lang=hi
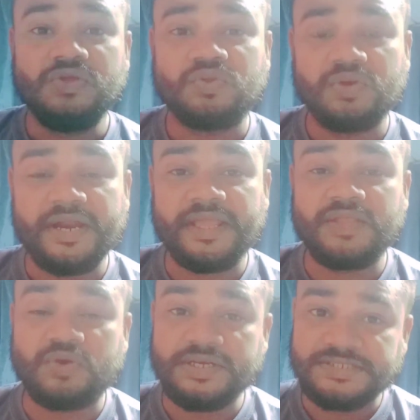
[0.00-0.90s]
तो लड़के
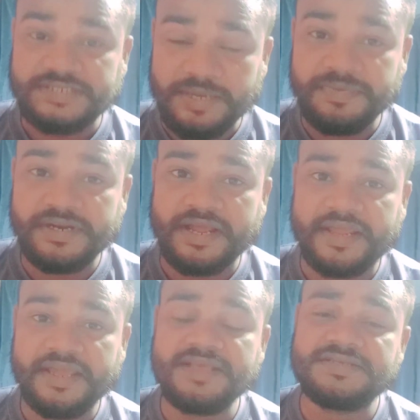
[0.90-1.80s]
थोड़ा सब्र
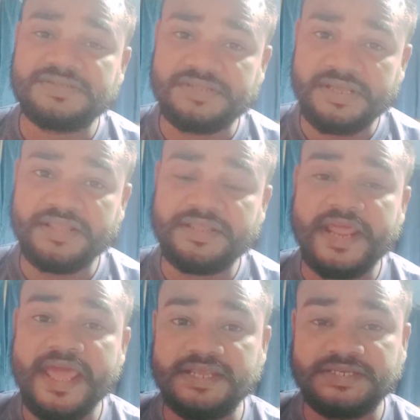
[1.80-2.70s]
रखें धीरे
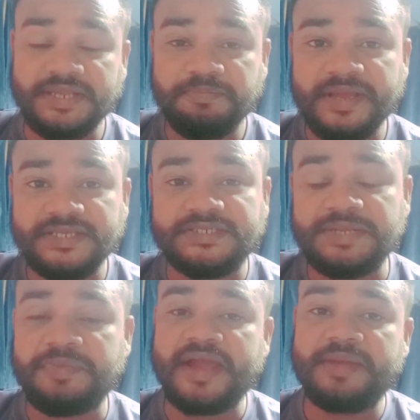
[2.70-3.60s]
धीरे स्टेप बाय
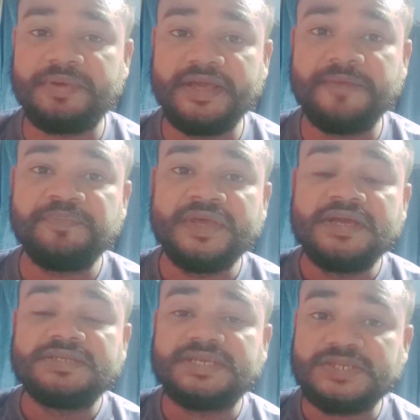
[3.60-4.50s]
स्टेप आगे बढ़ें
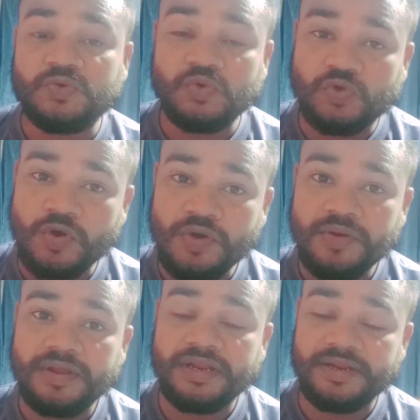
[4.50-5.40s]
जैसे उनको
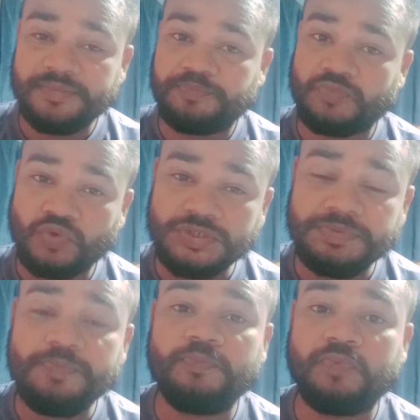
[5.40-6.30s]
कुछ
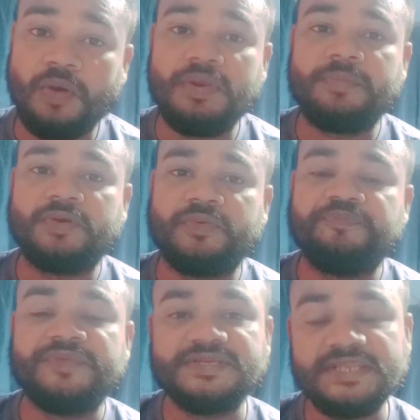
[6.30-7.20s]
भी प्रॉब्लम ना हो
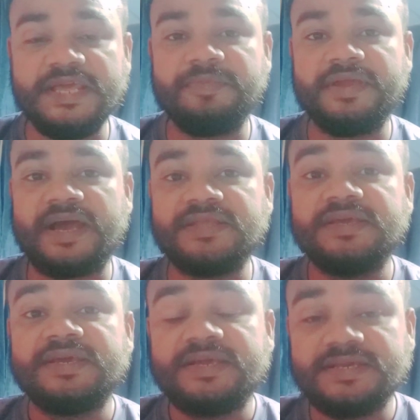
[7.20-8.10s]
इसलिए मैं आज
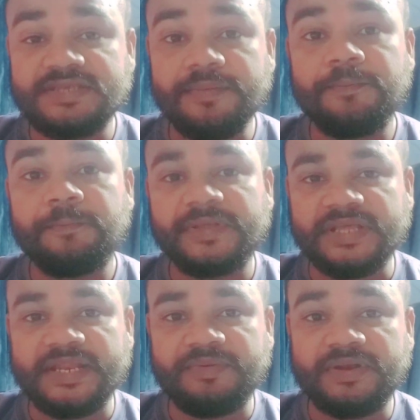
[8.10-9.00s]
ये सब
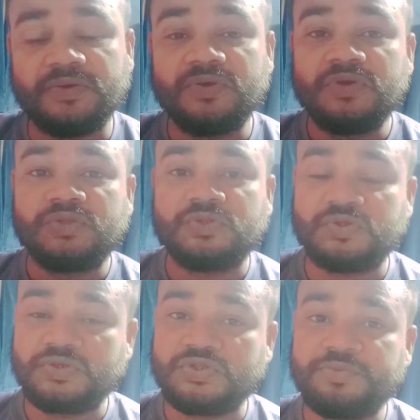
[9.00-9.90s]
बताने वाला हूँ तो
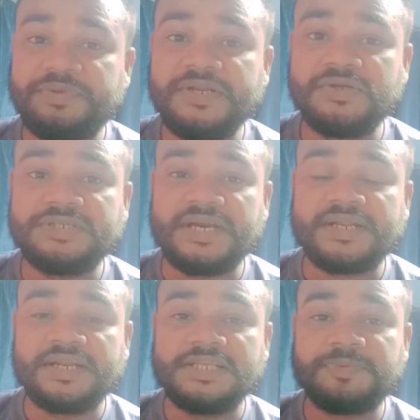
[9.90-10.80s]
दोस्तों वीडियो स्टार्ट
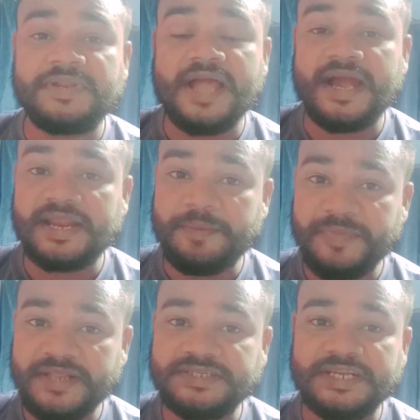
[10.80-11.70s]
करने से पहले अगर आप
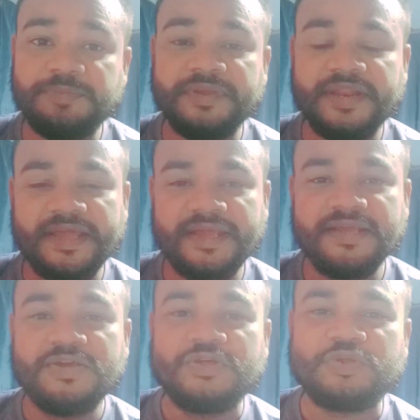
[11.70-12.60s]
मेरे चैनल पर नए हैं
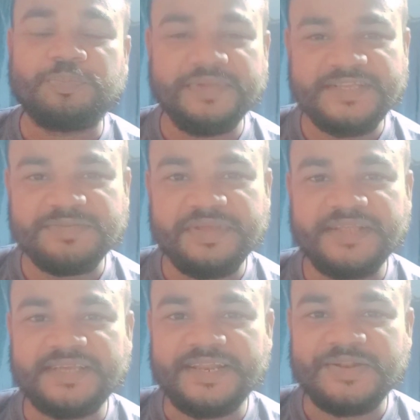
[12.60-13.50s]
तो प्लीज़ मेरे
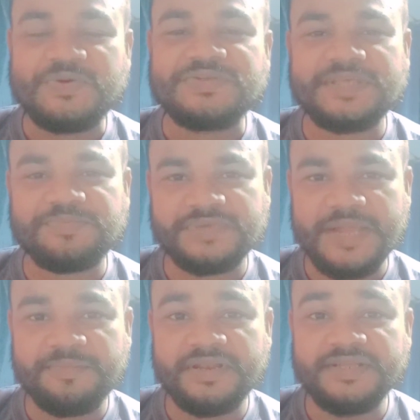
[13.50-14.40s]
चैनल को
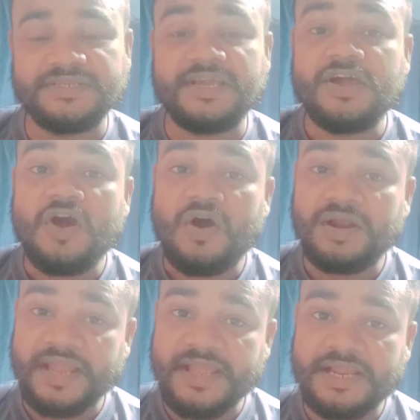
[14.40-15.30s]
सब्सक्राइब कर लीजिए और
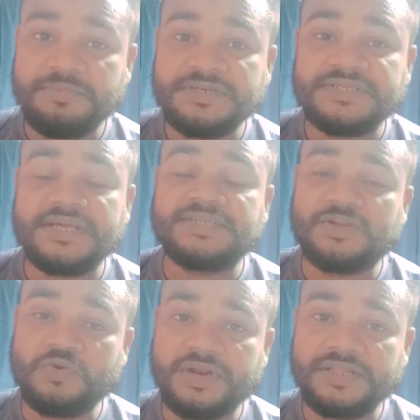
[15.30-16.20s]
लाइक कमेंट शेयर
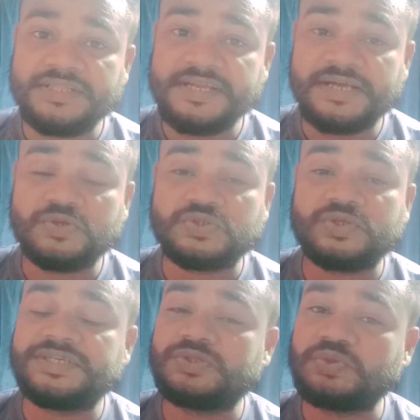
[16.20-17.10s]
जरूर कर दीजिएगा दोस्तों
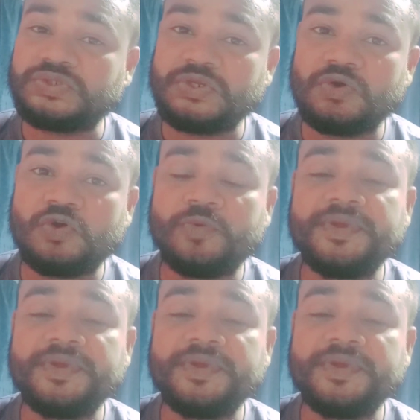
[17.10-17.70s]
जैसे दूसरे लोगों को